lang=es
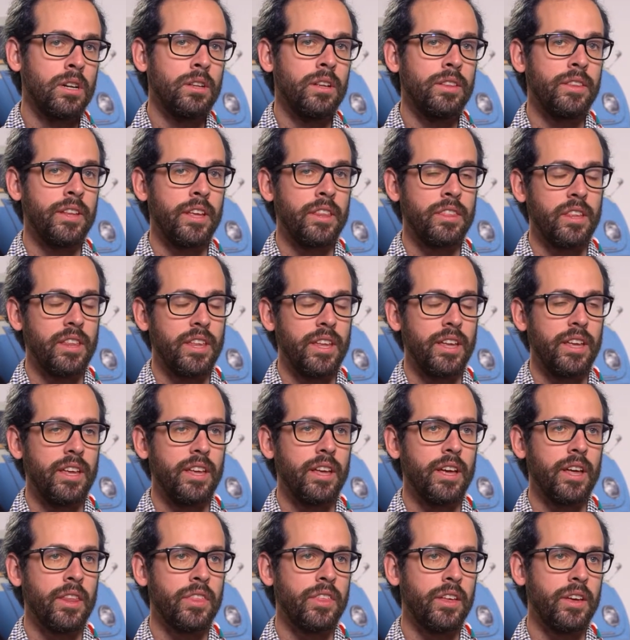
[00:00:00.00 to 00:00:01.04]
decidí
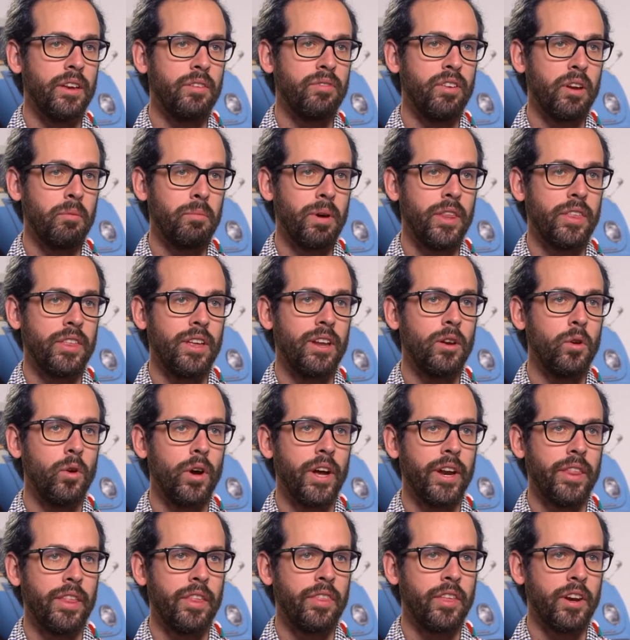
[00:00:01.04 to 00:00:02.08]
hacer farmacia en
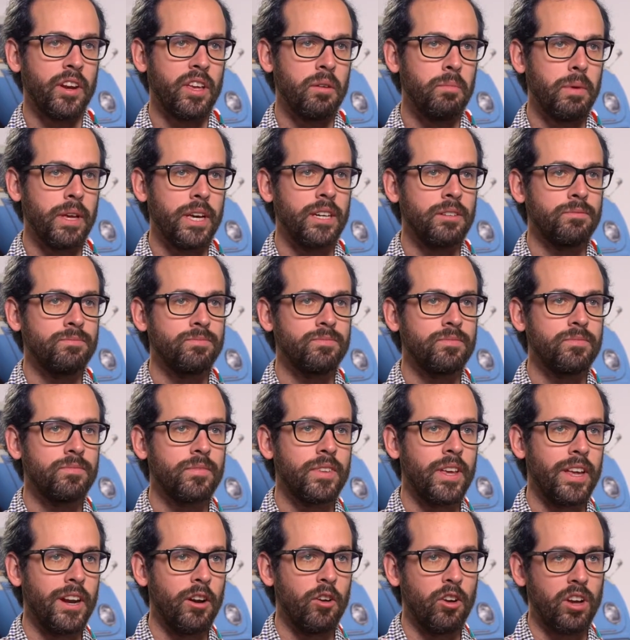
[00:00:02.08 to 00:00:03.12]
lugar de hacer química,
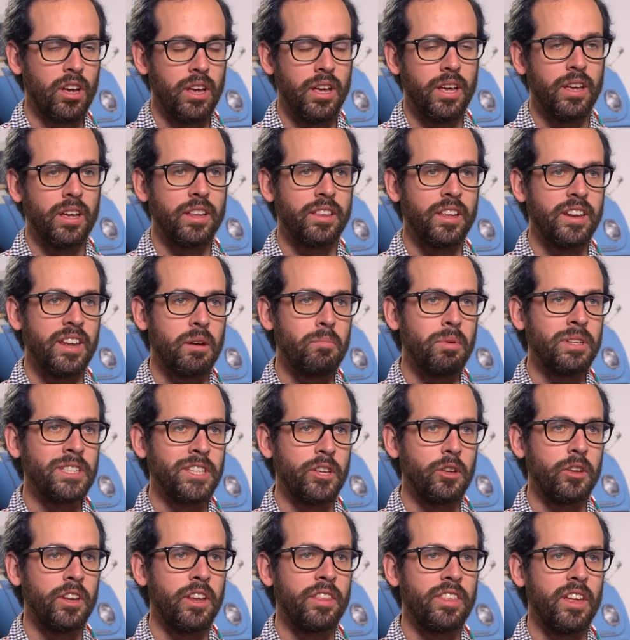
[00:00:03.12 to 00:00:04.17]
que era lo que tenía
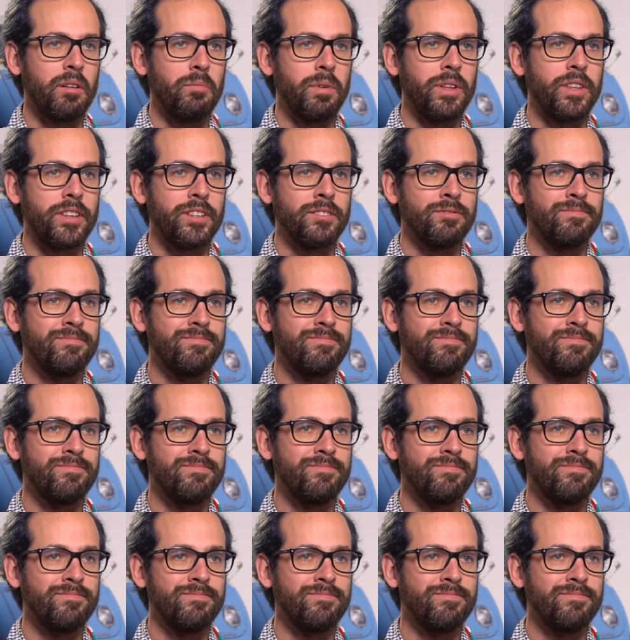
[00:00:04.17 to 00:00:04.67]
pensado inicialmente.